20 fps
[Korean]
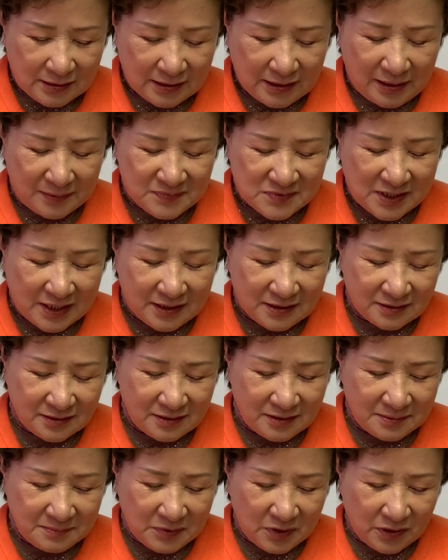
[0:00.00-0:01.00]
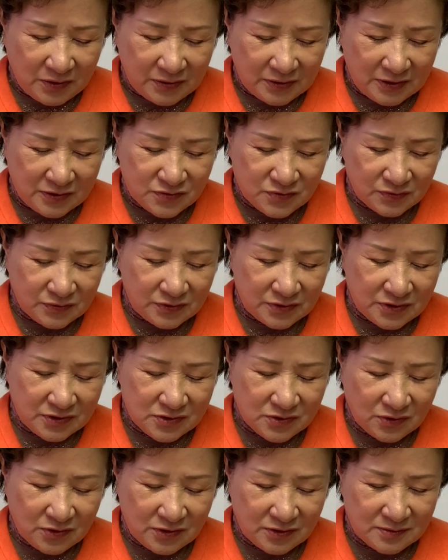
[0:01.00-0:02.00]
감사를 드리며 예수
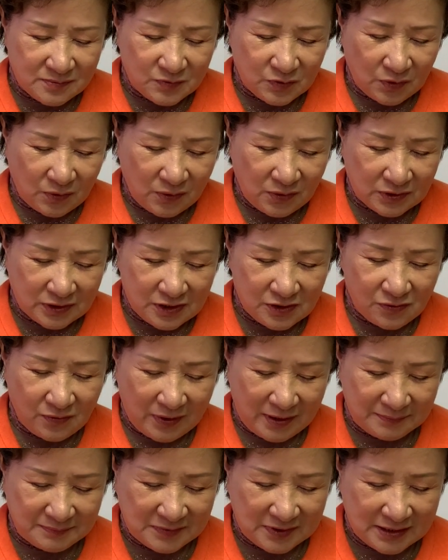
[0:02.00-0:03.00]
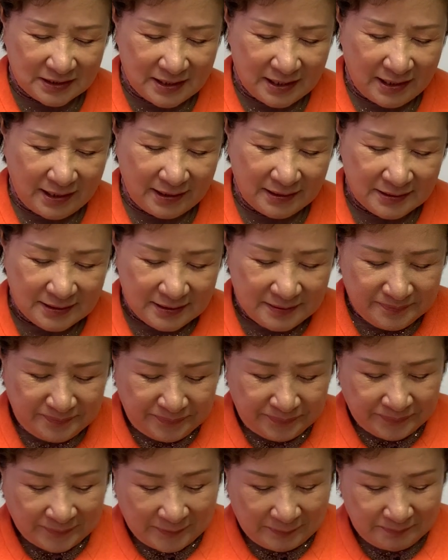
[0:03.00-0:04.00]
그리스도 이름으로 기도합니다.
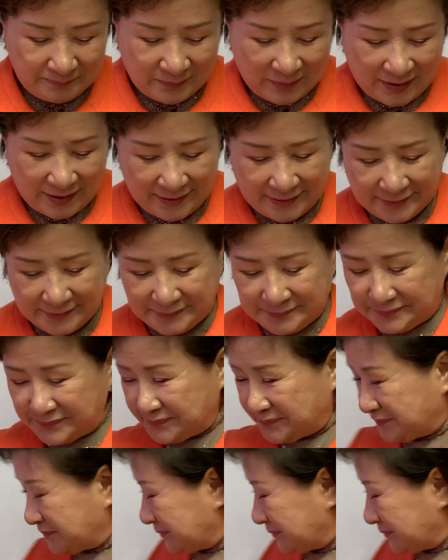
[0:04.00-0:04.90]
아멘.